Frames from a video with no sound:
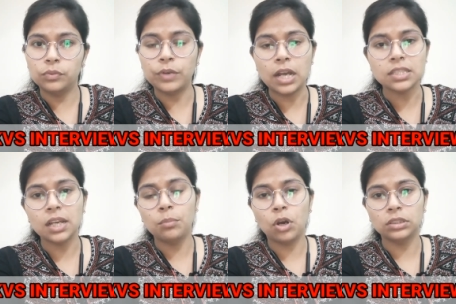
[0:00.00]
वहाँ से
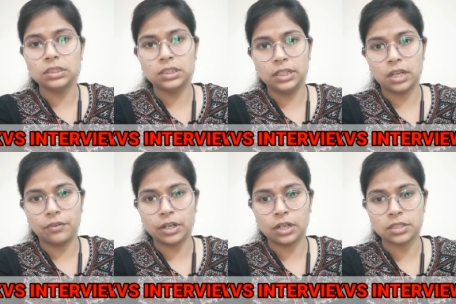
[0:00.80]
आप बहुत इजीली
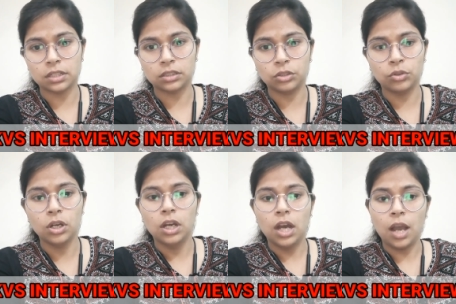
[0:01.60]
कवर कर सकते हो
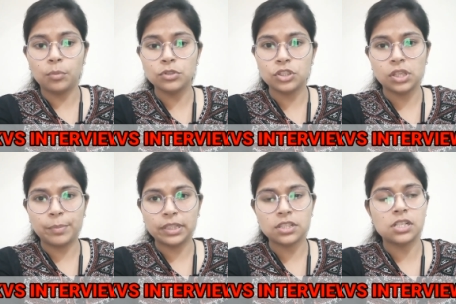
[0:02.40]
आपको चीज़ें
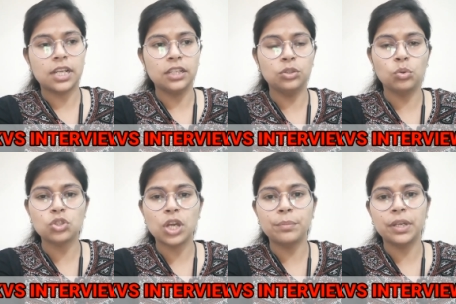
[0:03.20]
पता चल जाएंगी दो
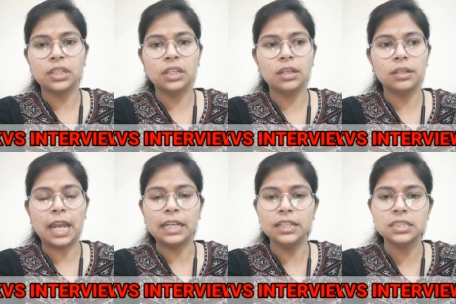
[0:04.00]
चार महीने
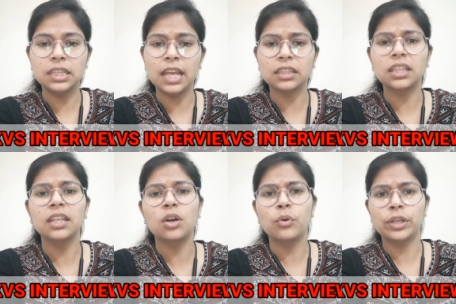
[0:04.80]
एटलीस्ट देखते ही
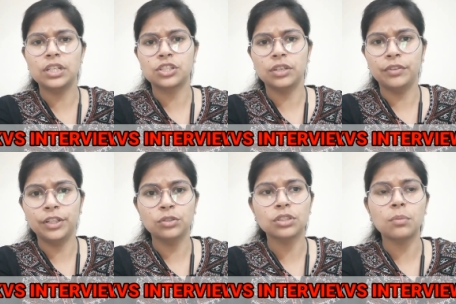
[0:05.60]
रहो इंग्लिश की
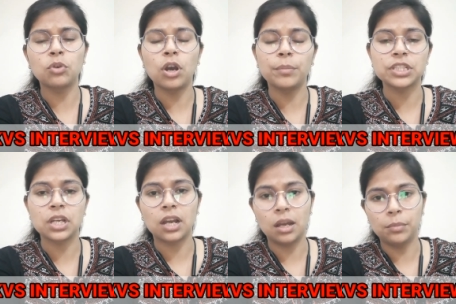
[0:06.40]
वीडियोस आपको हमेशा
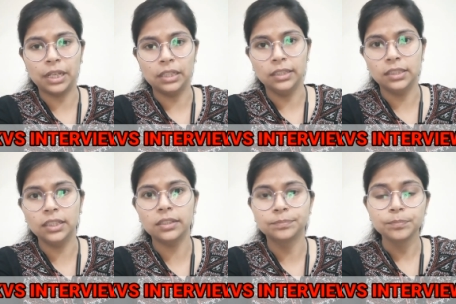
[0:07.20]
काम आएंगी ठीक है